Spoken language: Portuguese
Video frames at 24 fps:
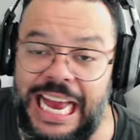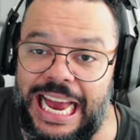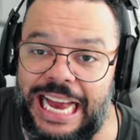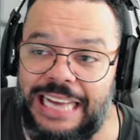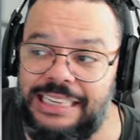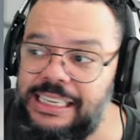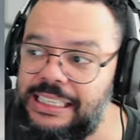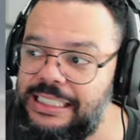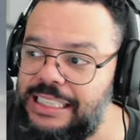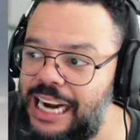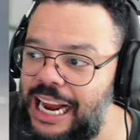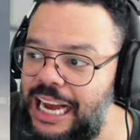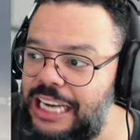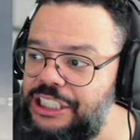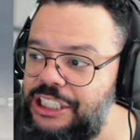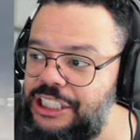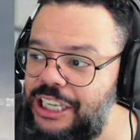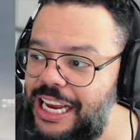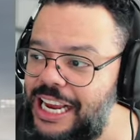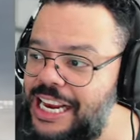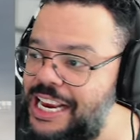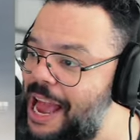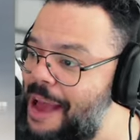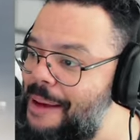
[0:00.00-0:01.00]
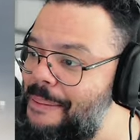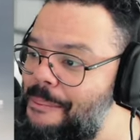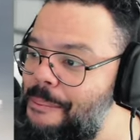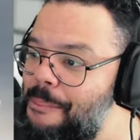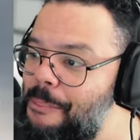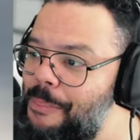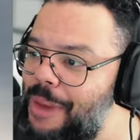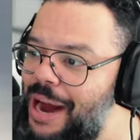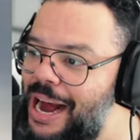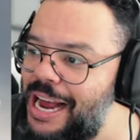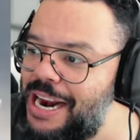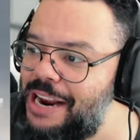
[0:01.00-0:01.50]
Esse traje, ele é
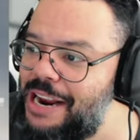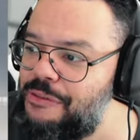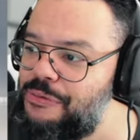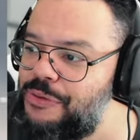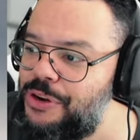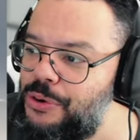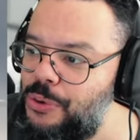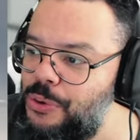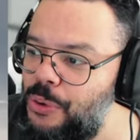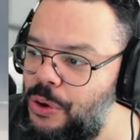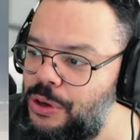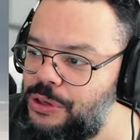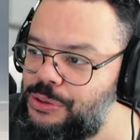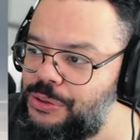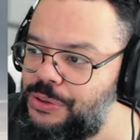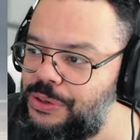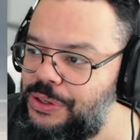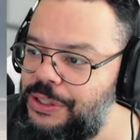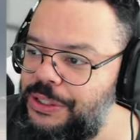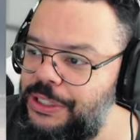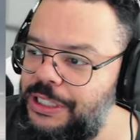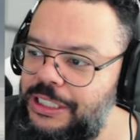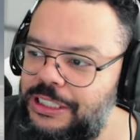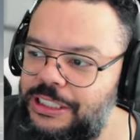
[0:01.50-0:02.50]
maravilhoso.